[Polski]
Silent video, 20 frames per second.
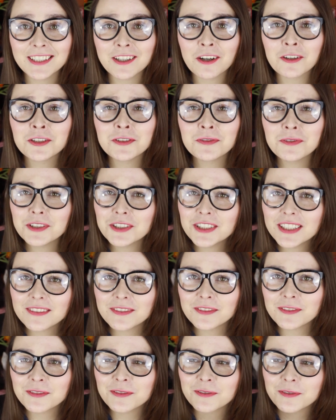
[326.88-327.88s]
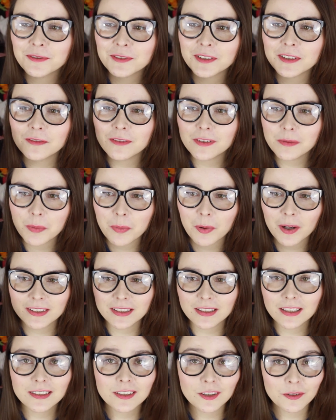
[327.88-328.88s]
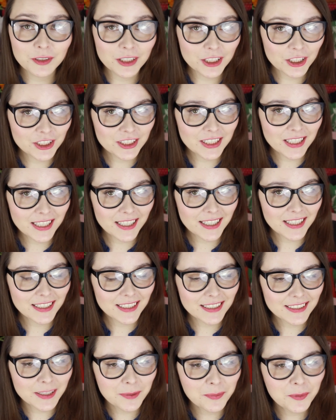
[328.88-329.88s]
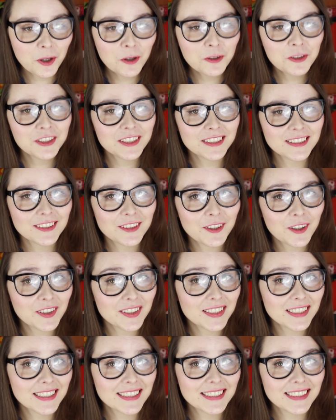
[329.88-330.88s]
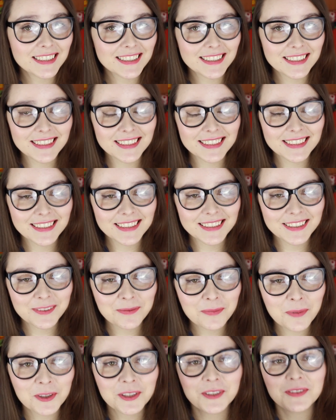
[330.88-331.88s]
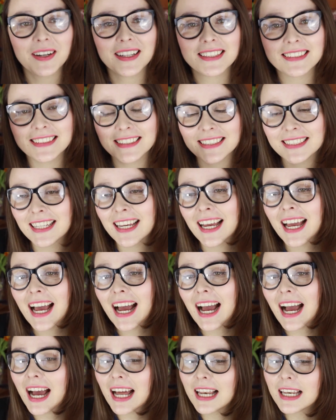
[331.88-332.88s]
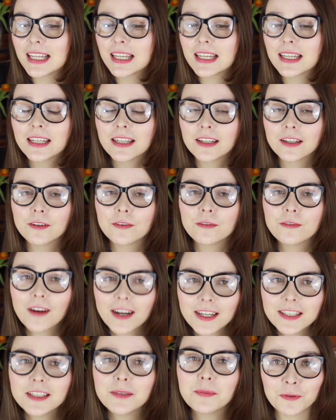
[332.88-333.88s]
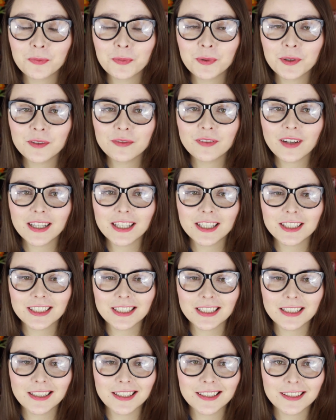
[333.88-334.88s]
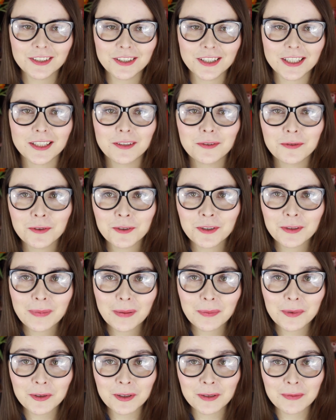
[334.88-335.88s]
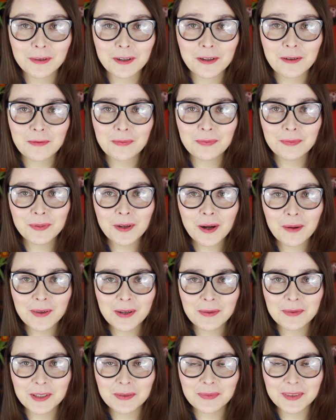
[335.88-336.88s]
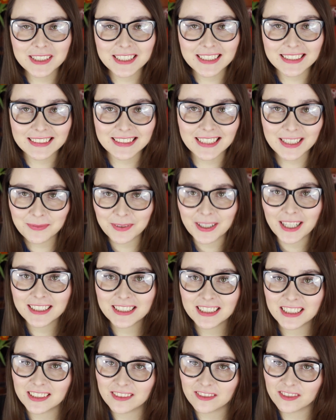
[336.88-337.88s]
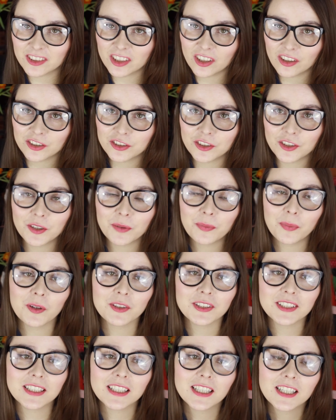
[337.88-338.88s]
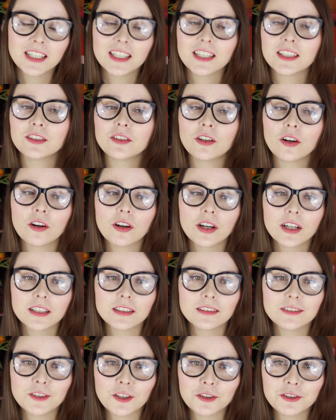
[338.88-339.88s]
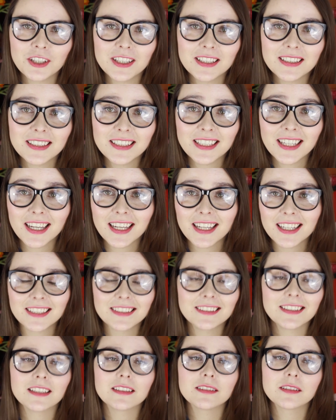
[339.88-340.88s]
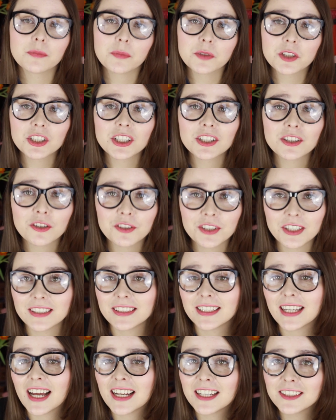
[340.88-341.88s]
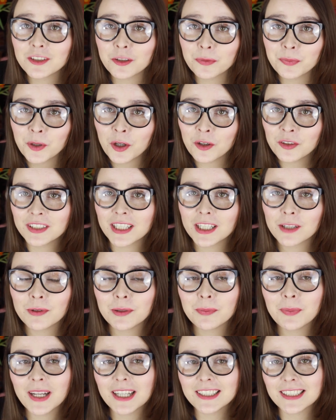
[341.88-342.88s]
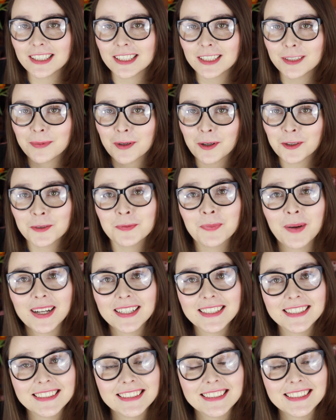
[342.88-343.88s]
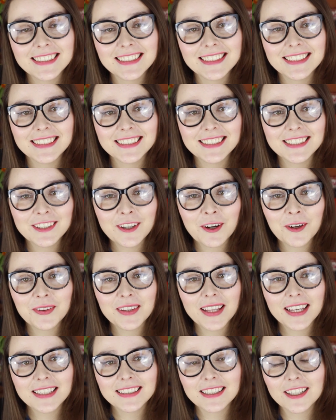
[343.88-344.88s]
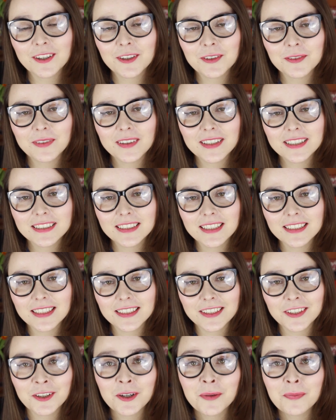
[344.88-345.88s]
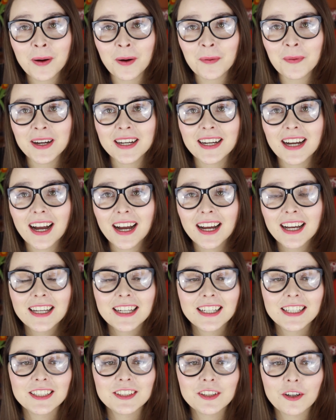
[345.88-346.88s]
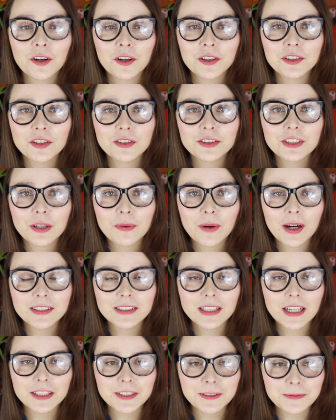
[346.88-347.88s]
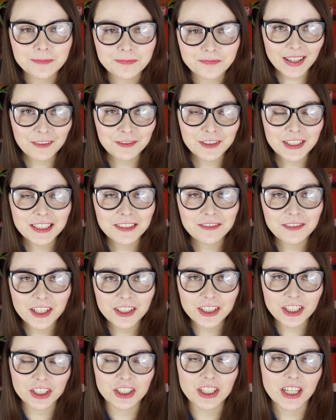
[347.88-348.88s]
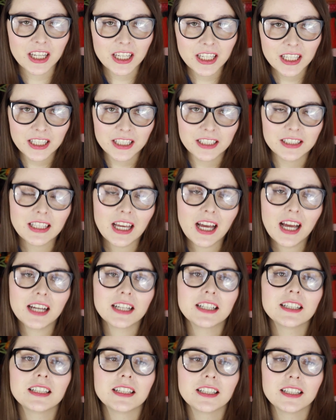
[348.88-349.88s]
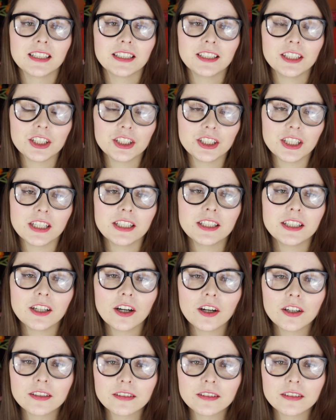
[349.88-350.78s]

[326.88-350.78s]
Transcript: Oczywiście w tym filmie pokazane są też te, te mroczne strony yy, motywacji, ale fajnie wpływa, jeżeli jesteście takimi osobami, które mają problem, żeby się zebrać i wziąć do roboty, to codziennie, nie no może nie codziennie, ale co piątek plasza trzeba odpalić i, i on daje taką właśnie, takiego powera do, do działania i wtedy wiecie, że tak, jeżeli